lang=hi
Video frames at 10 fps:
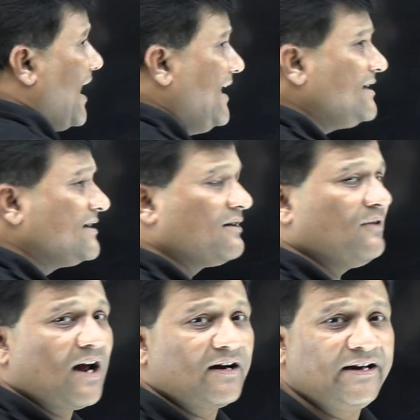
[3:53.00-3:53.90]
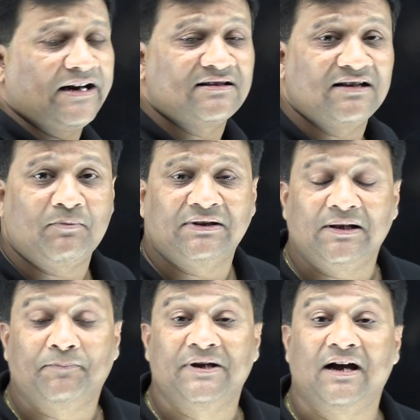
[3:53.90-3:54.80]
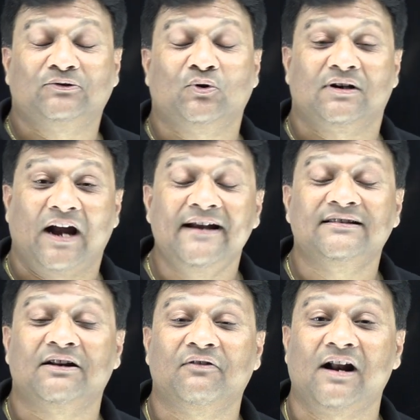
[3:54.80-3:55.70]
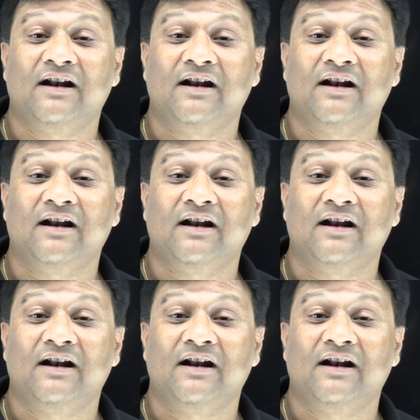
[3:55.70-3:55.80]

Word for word: क्लाइंट सर्वर आर्किटेक्चर मतलब क्या तो क्लाइंट सर्वर